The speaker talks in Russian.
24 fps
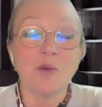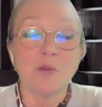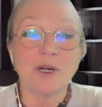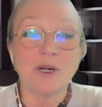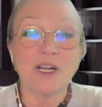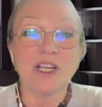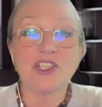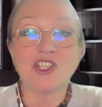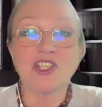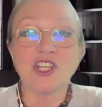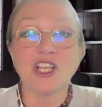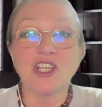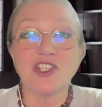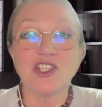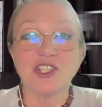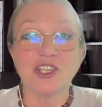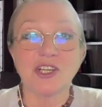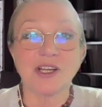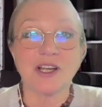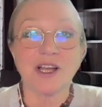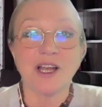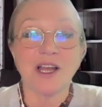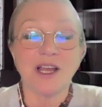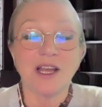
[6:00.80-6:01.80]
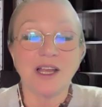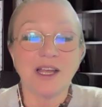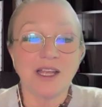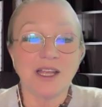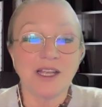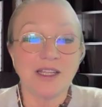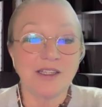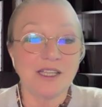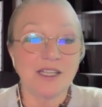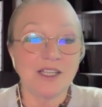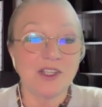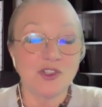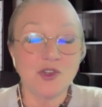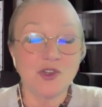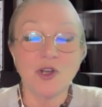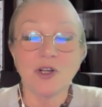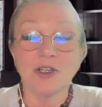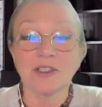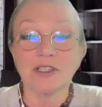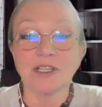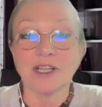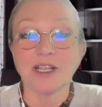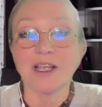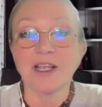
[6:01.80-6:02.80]
пришедших, это
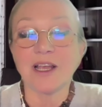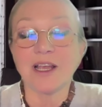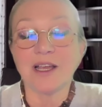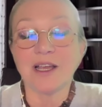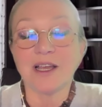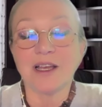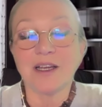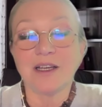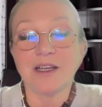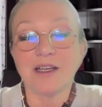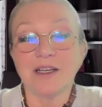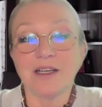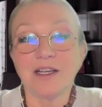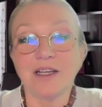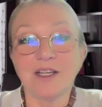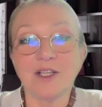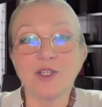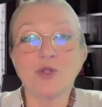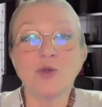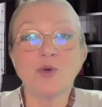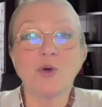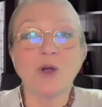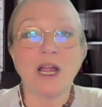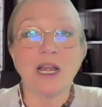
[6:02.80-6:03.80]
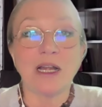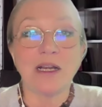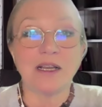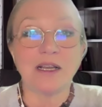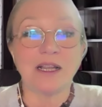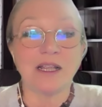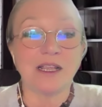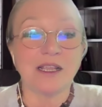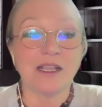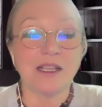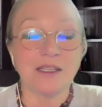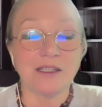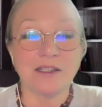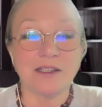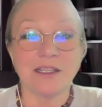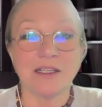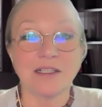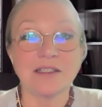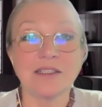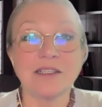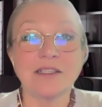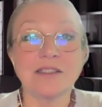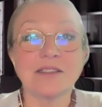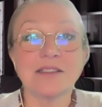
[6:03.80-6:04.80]
черный ритуальный
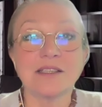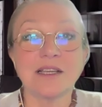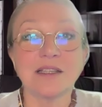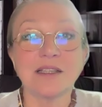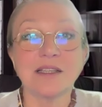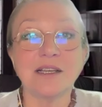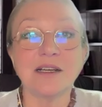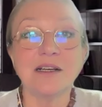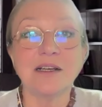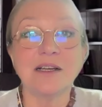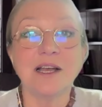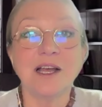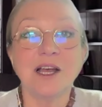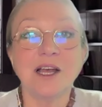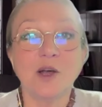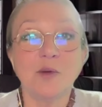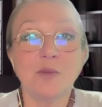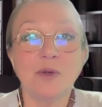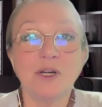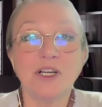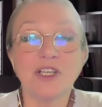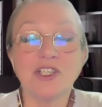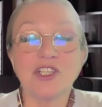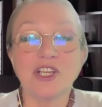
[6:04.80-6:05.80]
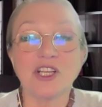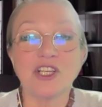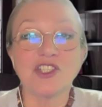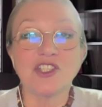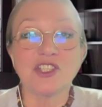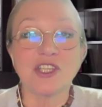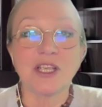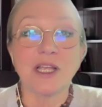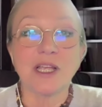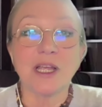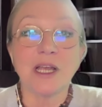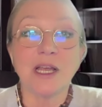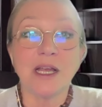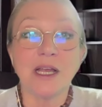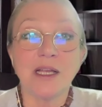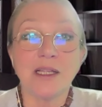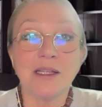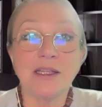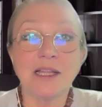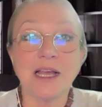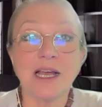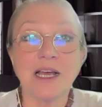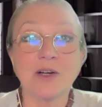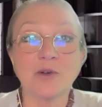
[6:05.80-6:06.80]
интернационал, пришедший
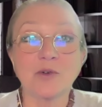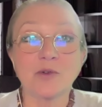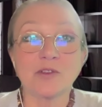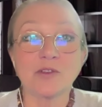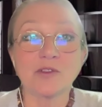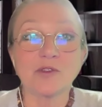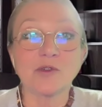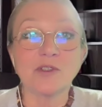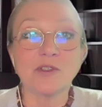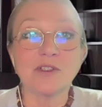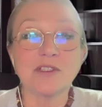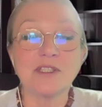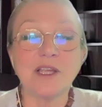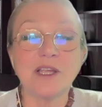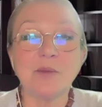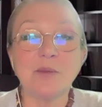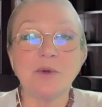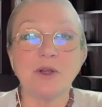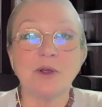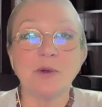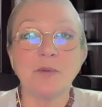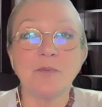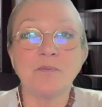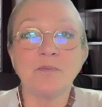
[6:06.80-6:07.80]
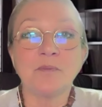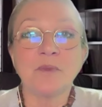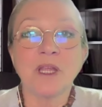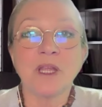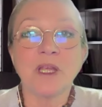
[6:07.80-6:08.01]
на русскую землю,